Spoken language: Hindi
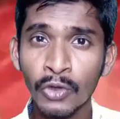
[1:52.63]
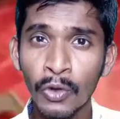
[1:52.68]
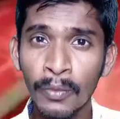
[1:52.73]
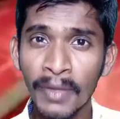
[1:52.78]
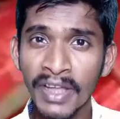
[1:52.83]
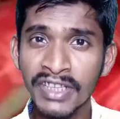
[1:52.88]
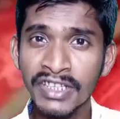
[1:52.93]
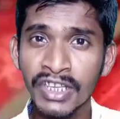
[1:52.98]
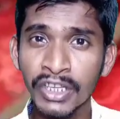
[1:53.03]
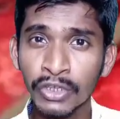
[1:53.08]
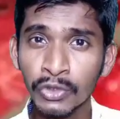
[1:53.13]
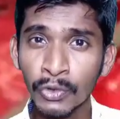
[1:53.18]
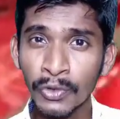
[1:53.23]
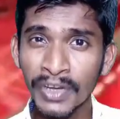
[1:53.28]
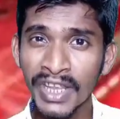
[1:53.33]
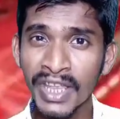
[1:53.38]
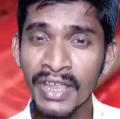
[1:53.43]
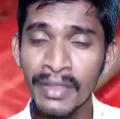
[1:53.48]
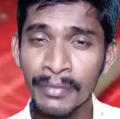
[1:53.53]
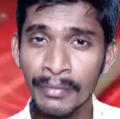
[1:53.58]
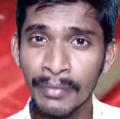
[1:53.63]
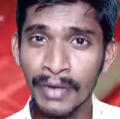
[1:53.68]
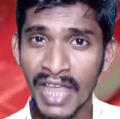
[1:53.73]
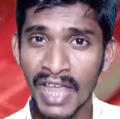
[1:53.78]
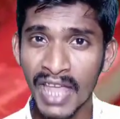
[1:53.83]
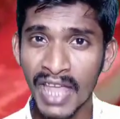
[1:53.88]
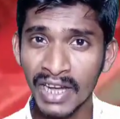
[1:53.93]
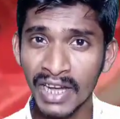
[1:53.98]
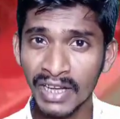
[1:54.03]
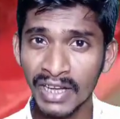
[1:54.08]
दो गज की दूरी
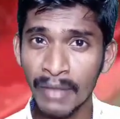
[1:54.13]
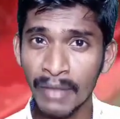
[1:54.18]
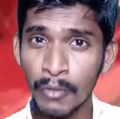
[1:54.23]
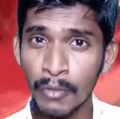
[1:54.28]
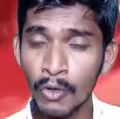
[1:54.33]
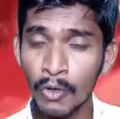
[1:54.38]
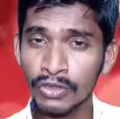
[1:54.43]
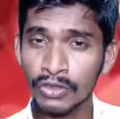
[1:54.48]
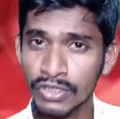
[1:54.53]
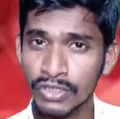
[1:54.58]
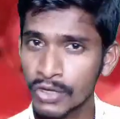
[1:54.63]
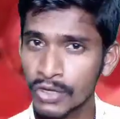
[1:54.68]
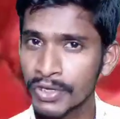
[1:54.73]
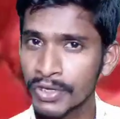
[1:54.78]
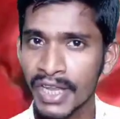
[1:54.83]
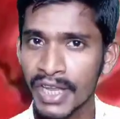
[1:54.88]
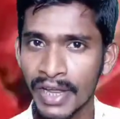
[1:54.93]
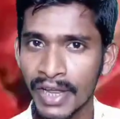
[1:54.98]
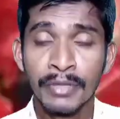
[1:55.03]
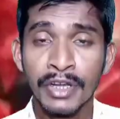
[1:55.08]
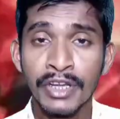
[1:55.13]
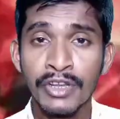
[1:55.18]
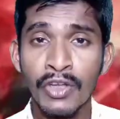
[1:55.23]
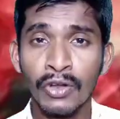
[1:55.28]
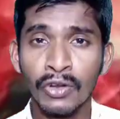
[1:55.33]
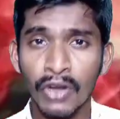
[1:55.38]
बनाए रखना बहुत जरूरी है वीडियो